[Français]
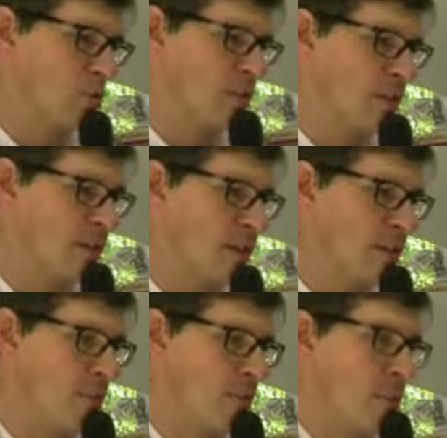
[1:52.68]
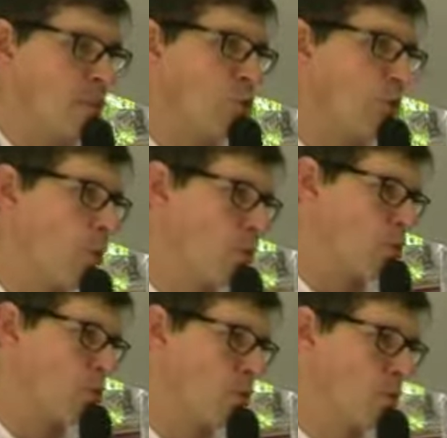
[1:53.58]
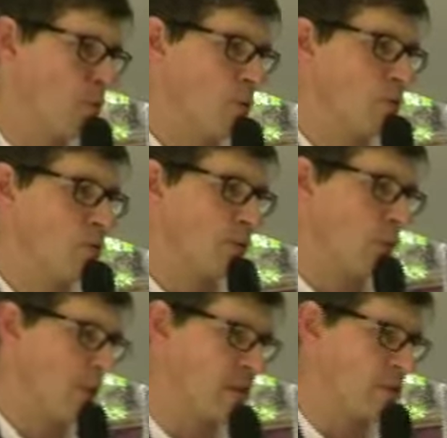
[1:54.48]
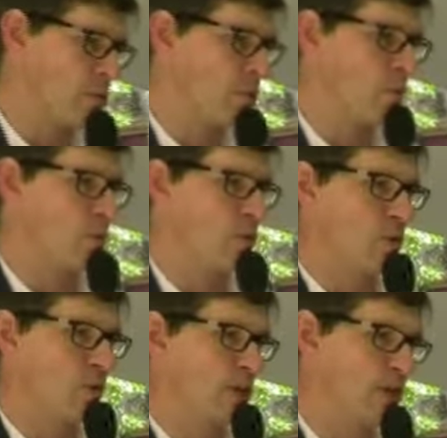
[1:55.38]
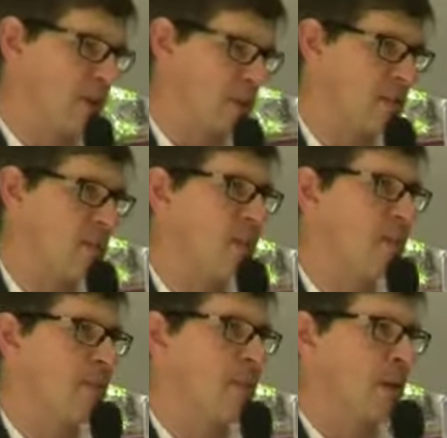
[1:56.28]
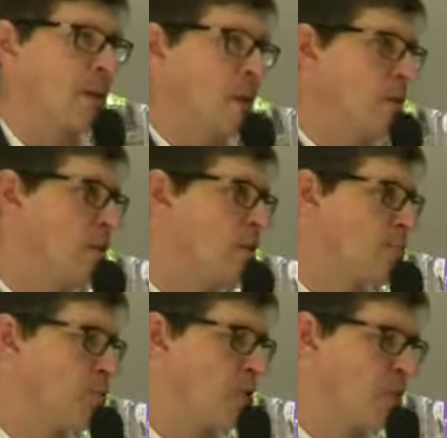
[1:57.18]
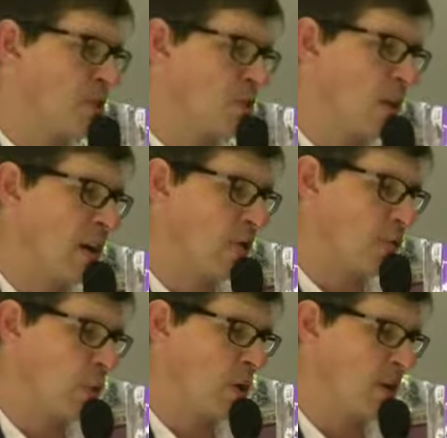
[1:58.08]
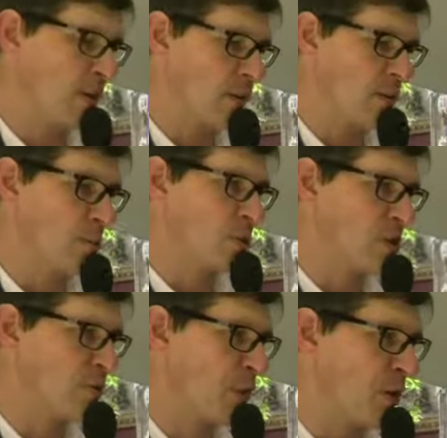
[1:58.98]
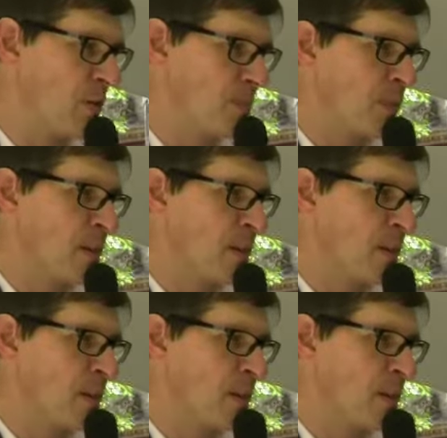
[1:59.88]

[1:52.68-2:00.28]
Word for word: de nos systèmes de promotion, de formation, de diversité, des dispositifs qui soient à la fois motivants